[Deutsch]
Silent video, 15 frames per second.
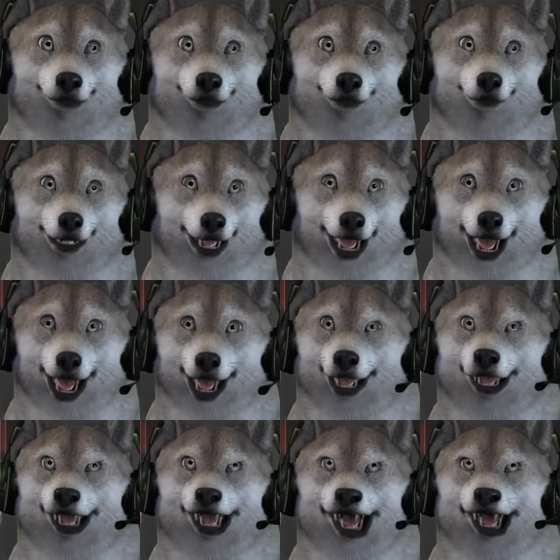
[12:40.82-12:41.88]
Ja,
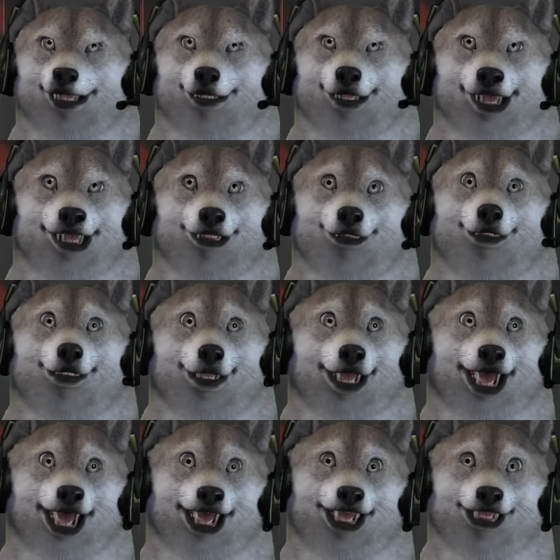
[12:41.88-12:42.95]
ich glaube, den kaufen wir uns
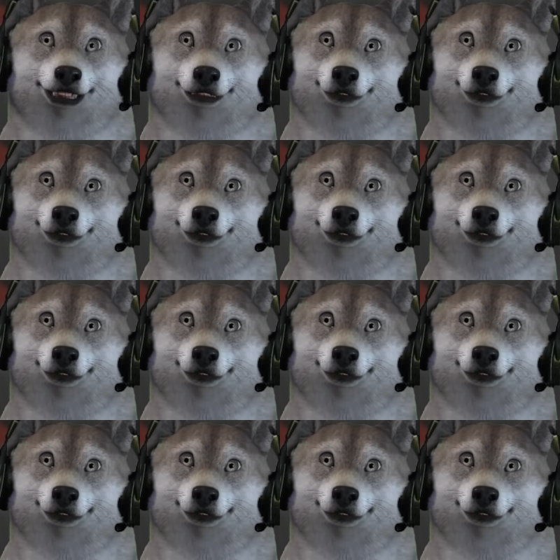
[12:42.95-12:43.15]
direkt.